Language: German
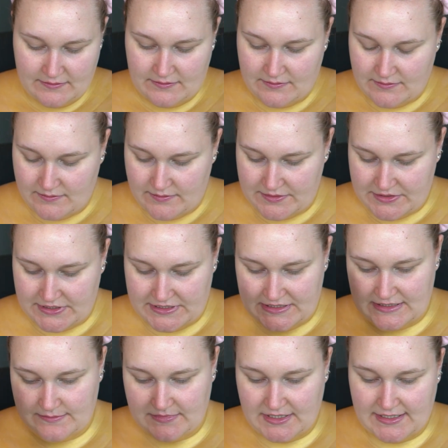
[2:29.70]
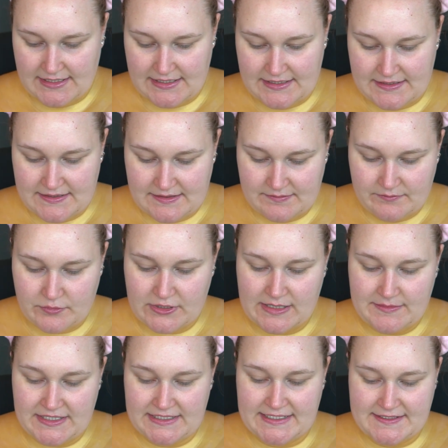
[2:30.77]
Und ich nehme einen
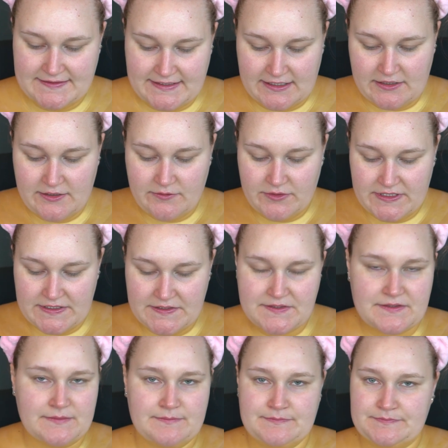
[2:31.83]
Primer, der sehr glowy ist.